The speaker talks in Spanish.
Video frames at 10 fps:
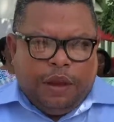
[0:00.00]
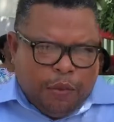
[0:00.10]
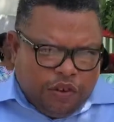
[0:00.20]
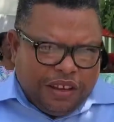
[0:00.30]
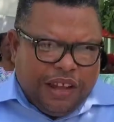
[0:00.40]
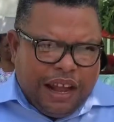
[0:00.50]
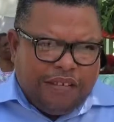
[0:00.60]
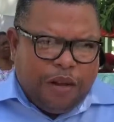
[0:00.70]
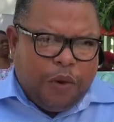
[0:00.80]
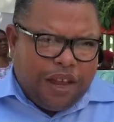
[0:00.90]
Muchas
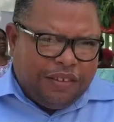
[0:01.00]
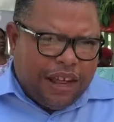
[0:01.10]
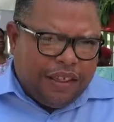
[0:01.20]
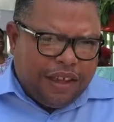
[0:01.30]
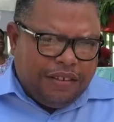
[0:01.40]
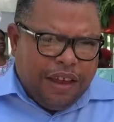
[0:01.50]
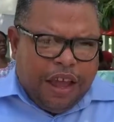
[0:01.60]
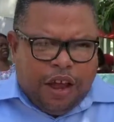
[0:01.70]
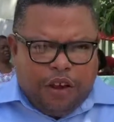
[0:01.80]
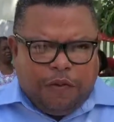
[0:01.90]
gracias, buenas tardes.
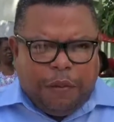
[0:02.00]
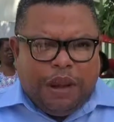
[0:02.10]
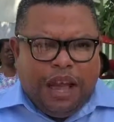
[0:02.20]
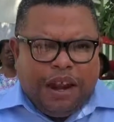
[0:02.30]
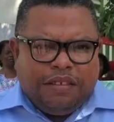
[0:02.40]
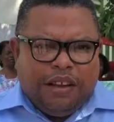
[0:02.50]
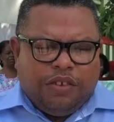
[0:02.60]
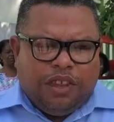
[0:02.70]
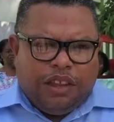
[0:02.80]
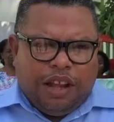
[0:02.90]
Los familiares de
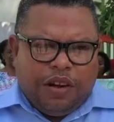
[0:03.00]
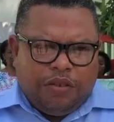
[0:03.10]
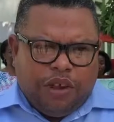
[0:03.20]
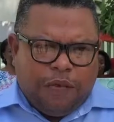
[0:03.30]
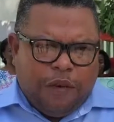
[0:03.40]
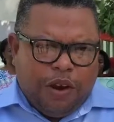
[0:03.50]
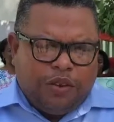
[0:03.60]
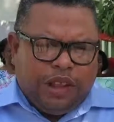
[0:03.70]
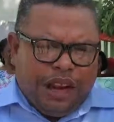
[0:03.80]
los internos que fueron